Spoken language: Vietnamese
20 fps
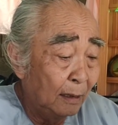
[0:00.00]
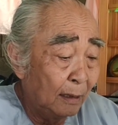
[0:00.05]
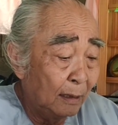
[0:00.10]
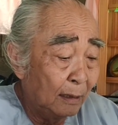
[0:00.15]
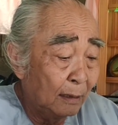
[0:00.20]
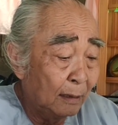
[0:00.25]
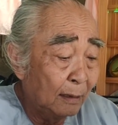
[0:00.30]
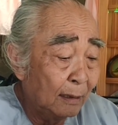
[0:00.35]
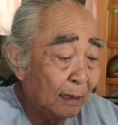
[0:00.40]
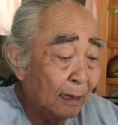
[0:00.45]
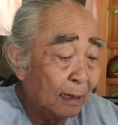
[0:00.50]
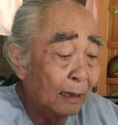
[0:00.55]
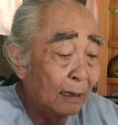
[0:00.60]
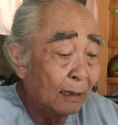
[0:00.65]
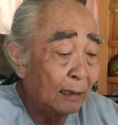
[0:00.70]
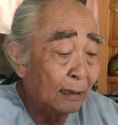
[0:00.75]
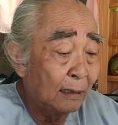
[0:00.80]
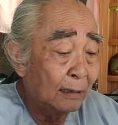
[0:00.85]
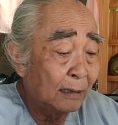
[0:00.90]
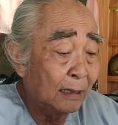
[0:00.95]
à, những
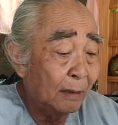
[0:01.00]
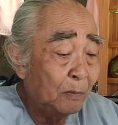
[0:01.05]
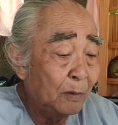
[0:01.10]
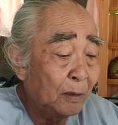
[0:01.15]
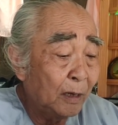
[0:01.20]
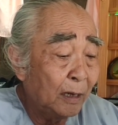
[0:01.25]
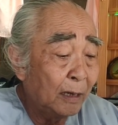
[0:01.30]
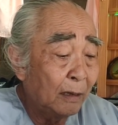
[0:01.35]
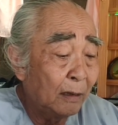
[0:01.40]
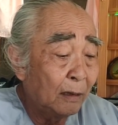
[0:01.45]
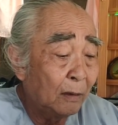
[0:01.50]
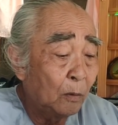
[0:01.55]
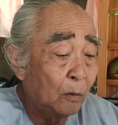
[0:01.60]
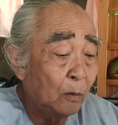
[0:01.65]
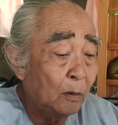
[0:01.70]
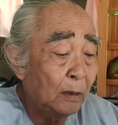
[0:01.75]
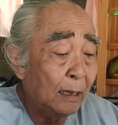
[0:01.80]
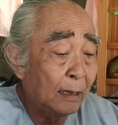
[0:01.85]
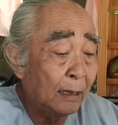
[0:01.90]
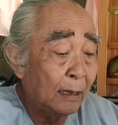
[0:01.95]
lời sấm truyền
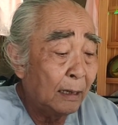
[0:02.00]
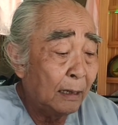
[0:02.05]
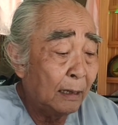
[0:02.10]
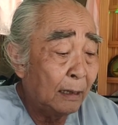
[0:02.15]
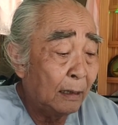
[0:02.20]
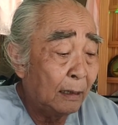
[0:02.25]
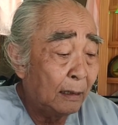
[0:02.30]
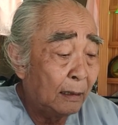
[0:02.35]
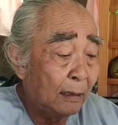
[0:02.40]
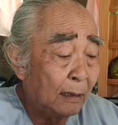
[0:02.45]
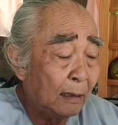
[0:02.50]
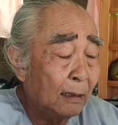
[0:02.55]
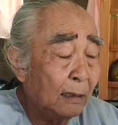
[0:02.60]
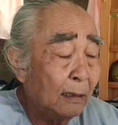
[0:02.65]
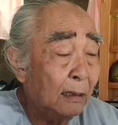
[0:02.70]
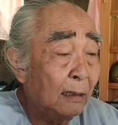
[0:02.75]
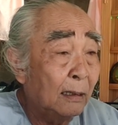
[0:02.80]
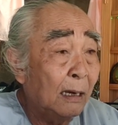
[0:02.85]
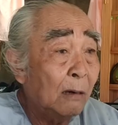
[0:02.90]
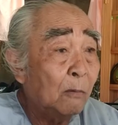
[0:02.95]
của ngài đó
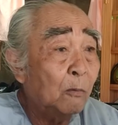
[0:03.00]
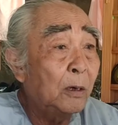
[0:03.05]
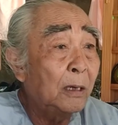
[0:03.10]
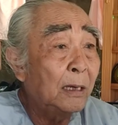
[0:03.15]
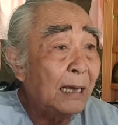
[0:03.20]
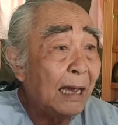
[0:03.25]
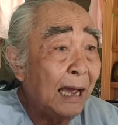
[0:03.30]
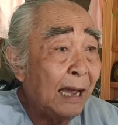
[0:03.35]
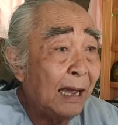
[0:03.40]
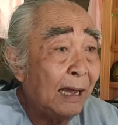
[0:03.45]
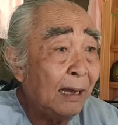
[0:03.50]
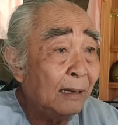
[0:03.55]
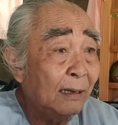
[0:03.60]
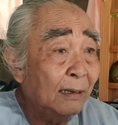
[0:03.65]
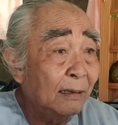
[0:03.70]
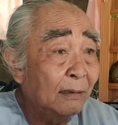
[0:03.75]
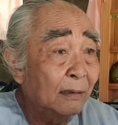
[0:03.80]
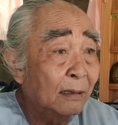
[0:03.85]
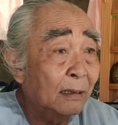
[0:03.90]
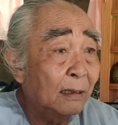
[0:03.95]
thì rất quý giá
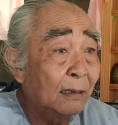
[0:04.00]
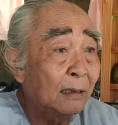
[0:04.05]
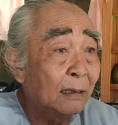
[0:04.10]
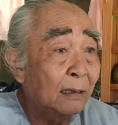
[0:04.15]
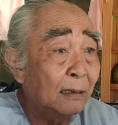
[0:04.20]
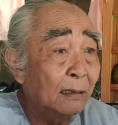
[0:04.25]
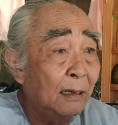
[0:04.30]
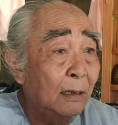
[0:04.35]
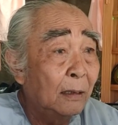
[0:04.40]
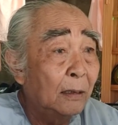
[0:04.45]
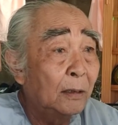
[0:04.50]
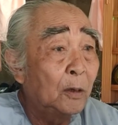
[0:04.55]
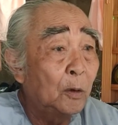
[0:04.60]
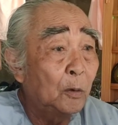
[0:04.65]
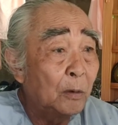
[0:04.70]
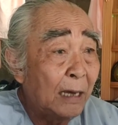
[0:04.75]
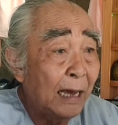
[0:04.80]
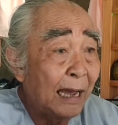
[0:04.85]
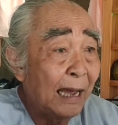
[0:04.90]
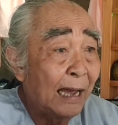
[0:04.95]
à,
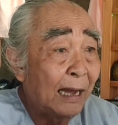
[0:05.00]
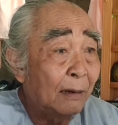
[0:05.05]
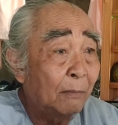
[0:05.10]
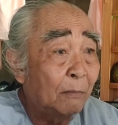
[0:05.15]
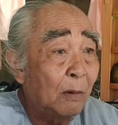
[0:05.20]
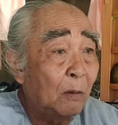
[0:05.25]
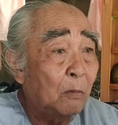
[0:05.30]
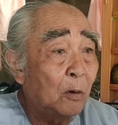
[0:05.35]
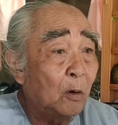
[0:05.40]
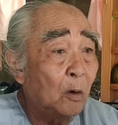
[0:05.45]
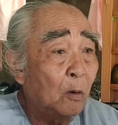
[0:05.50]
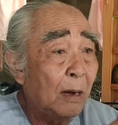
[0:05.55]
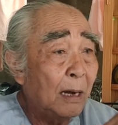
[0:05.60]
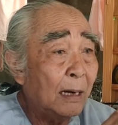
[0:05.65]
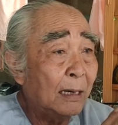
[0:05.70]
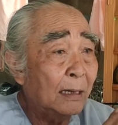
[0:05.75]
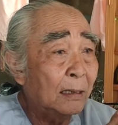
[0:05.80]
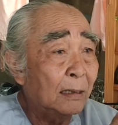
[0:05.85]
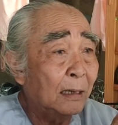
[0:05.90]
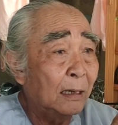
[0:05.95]
vô vàng mong cô
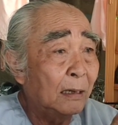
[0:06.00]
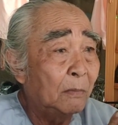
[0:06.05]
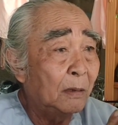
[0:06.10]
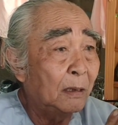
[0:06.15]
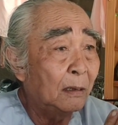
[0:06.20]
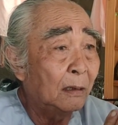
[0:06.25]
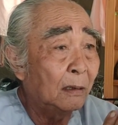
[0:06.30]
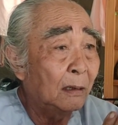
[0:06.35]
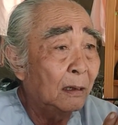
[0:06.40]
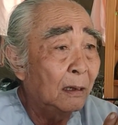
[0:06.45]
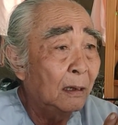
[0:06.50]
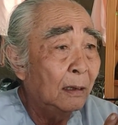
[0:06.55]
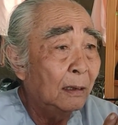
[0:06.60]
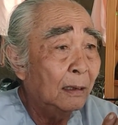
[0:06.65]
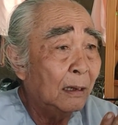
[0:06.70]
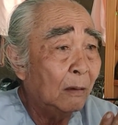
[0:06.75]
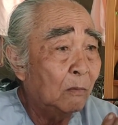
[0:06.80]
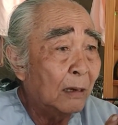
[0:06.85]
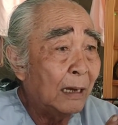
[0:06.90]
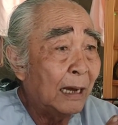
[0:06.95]
bác anh chị mình
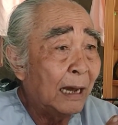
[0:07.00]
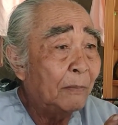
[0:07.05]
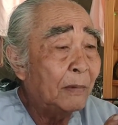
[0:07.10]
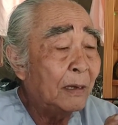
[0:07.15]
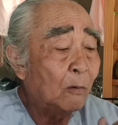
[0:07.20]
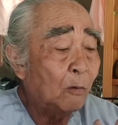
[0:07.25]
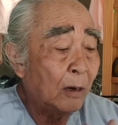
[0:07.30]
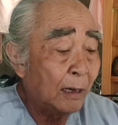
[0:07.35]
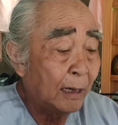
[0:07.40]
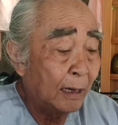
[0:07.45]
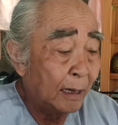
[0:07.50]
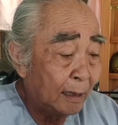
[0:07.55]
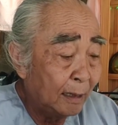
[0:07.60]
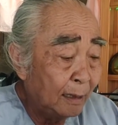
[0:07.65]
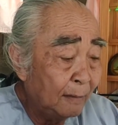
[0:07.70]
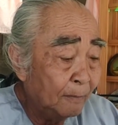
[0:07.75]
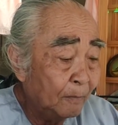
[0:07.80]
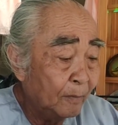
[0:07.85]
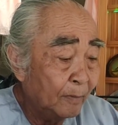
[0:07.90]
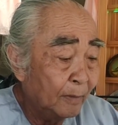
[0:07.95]
thông cảm và quan hệ
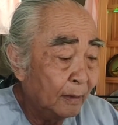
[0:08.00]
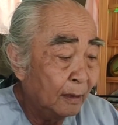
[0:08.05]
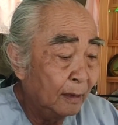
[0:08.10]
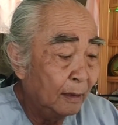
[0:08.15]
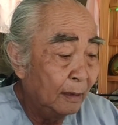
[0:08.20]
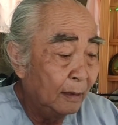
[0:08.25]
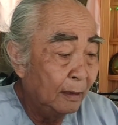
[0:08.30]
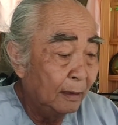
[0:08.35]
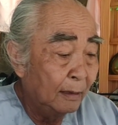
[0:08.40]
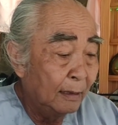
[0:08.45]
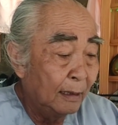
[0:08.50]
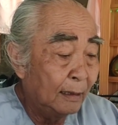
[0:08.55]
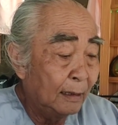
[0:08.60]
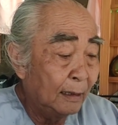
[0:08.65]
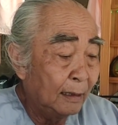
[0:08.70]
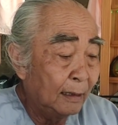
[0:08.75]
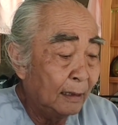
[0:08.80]
vậy